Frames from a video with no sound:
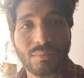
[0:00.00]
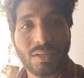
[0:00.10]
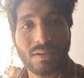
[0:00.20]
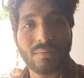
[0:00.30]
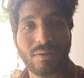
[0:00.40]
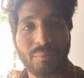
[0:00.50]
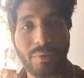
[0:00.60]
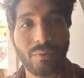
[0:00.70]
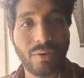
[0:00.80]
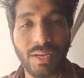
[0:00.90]
मतलब
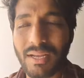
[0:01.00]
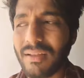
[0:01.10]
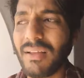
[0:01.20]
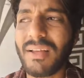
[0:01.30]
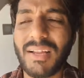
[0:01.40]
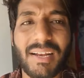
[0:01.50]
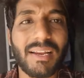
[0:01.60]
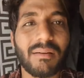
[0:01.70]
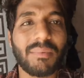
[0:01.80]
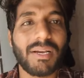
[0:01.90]
गर्मी हो रही है
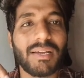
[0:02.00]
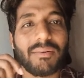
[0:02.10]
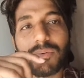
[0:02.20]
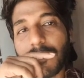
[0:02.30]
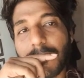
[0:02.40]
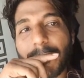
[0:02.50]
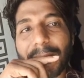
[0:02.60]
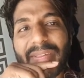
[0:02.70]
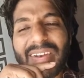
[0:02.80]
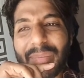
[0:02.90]
लेकिन हम क्या करें वो
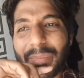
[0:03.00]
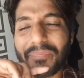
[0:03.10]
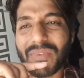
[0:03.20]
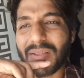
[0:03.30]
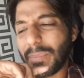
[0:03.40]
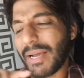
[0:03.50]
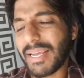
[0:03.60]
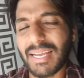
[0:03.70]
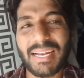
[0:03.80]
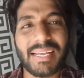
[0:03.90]
मतलब
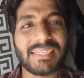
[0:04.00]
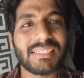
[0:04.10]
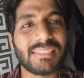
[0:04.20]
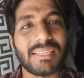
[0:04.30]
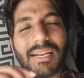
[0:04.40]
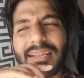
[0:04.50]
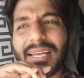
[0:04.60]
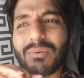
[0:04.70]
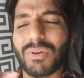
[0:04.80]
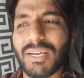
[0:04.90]
बाइक है लेके जा सकते हैं
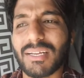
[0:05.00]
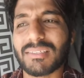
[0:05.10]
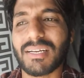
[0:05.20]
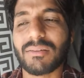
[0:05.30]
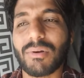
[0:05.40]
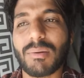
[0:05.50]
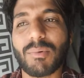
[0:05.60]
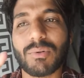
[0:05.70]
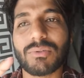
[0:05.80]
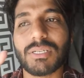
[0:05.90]
लेकिन यार वो क्या करें साथ वाले
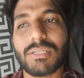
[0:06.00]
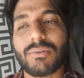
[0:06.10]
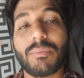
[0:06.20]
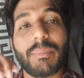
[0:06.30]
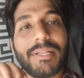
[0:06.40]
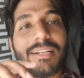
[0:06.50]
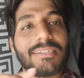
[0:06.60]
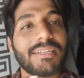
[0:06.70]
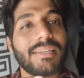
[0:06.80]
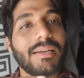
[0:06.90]
बहुत हो जाते तो हम
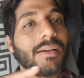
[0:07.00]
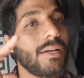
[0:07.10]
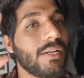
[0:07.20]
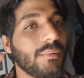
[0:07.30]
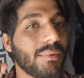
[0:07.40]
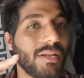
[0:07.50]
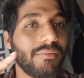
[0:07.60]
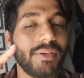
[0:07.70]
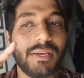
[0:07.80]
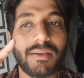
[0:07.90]
पैदल जाते हैं
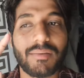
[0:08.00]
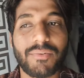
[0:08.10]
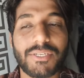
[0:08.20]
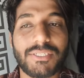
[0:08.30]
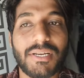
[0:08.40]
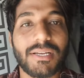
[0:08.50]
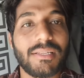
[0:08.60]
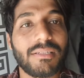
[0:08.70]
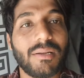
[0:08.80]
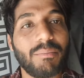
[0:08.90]
मतलब ये फर्स्ट ईयर के
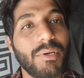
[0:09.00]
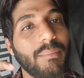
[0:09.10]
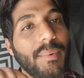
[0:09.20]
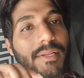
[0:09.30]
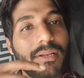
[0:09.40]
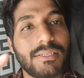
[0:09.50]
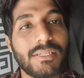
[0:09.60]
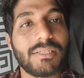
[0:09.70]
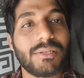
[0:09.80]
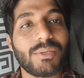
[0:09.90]
दिए तब भी हम पैदल
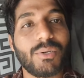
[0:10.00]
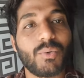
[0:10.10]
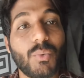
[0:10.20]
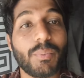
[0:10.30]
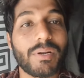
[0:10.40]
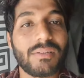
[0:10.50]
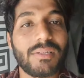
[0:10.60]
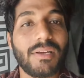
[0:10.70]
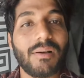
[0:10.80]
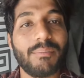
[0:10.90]
जाते थे इतनी धूप पड़ती
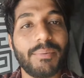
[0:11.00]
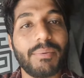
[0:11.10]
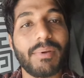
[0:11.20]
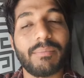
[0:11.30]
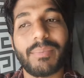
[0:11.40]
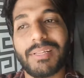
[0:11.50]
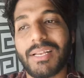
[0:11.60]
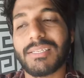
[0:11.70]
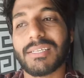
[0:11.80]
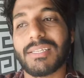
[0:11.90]
थी अभी भी मैं हम
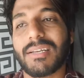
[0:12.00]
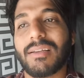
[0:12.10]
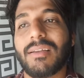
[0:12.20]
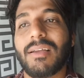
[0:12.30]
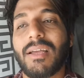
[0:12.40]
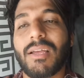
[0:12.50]
पैदल ही जाते हैं